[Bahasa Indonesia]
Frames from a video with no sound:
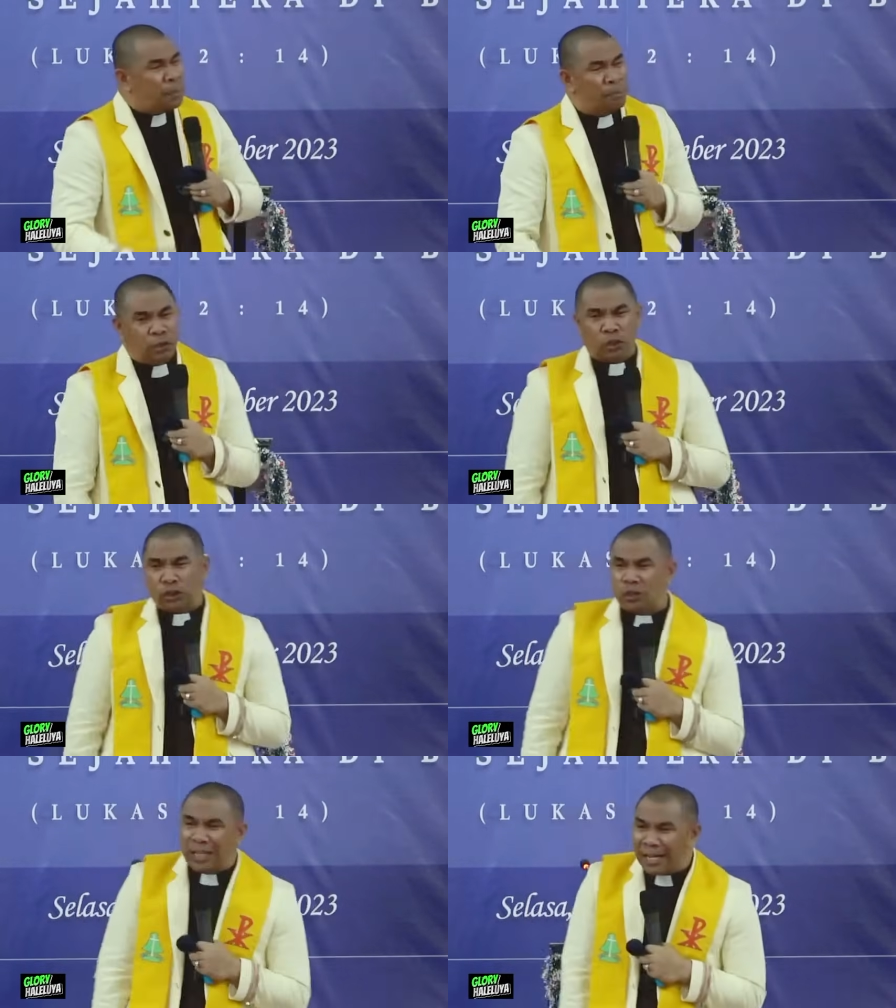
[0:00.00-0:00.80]
menurut
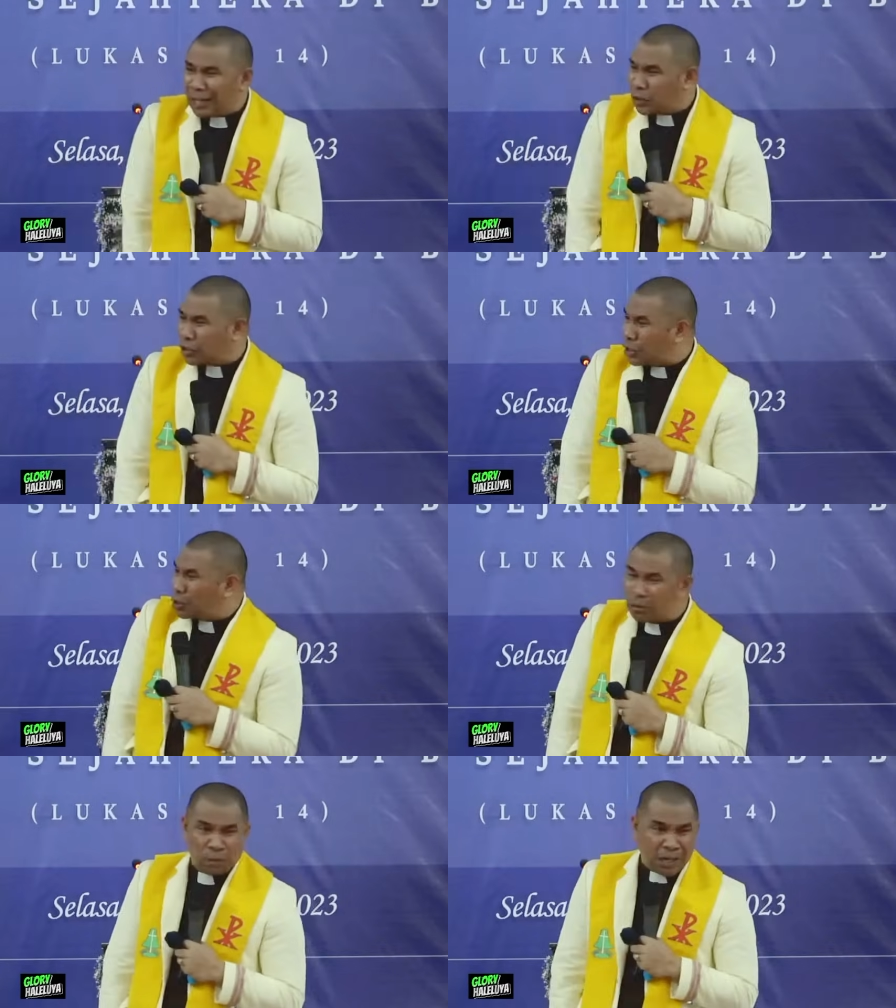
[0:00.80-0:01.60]
saudara itu
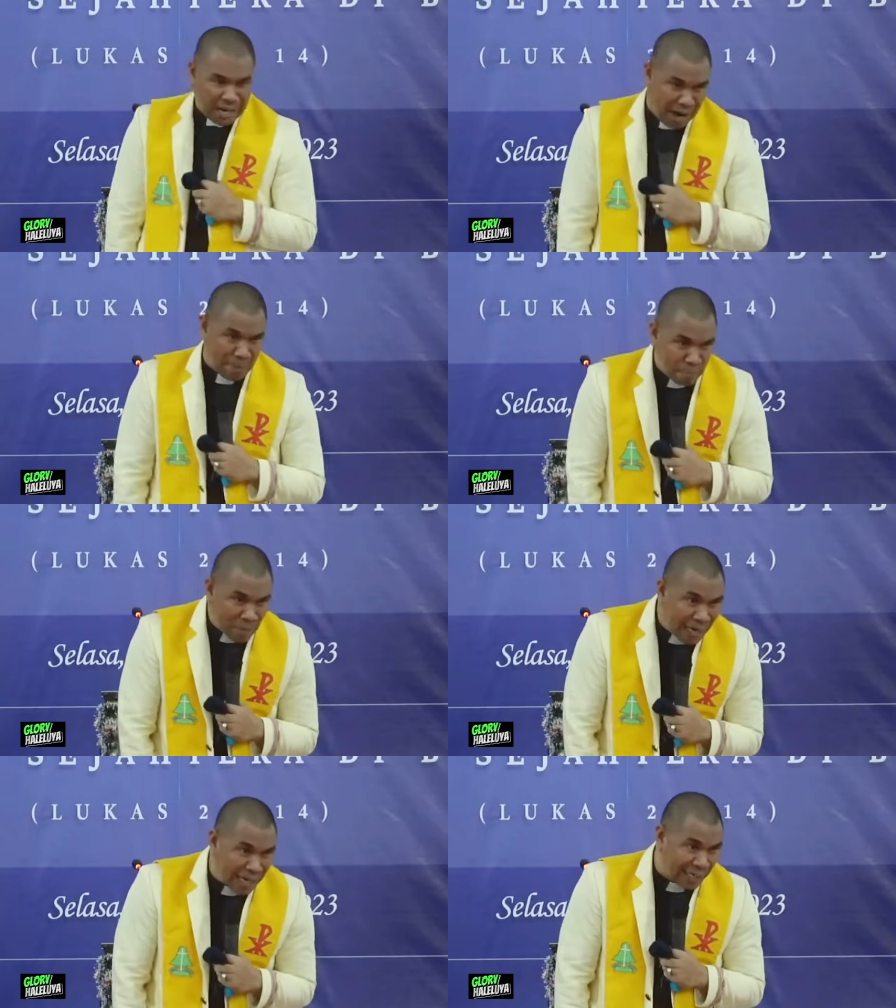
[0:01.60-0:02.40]
sesuatu yang
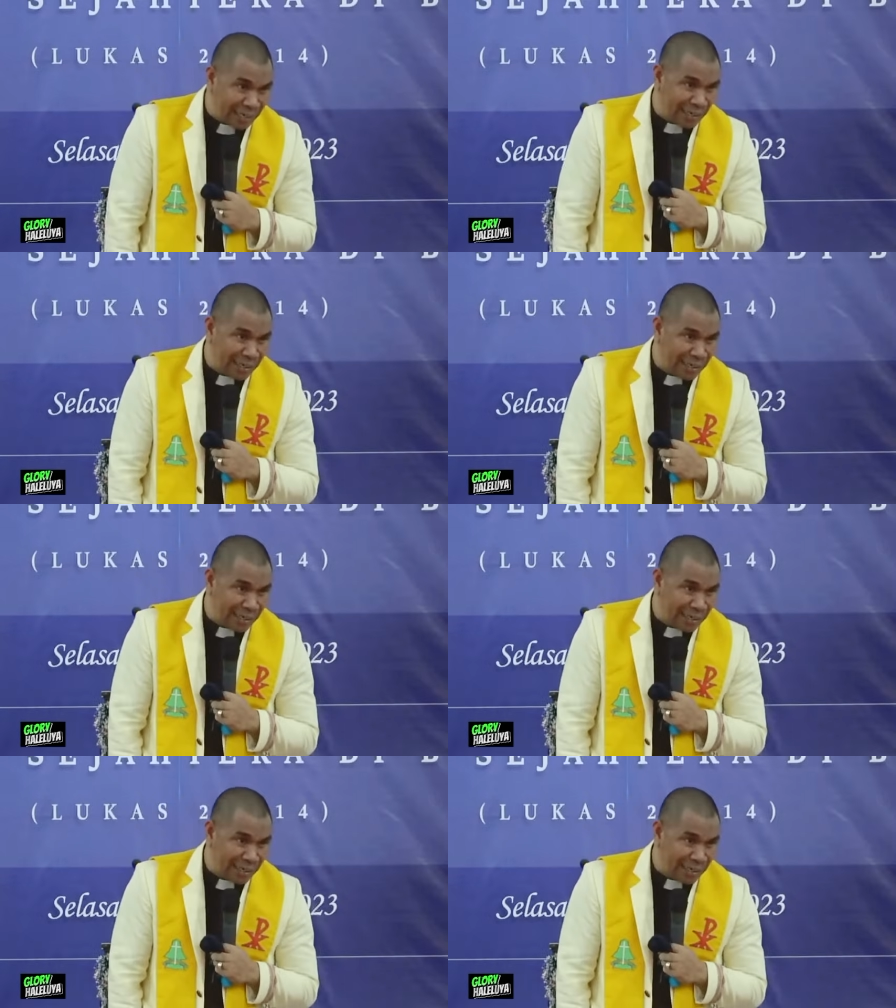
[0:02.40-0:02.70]
gampang.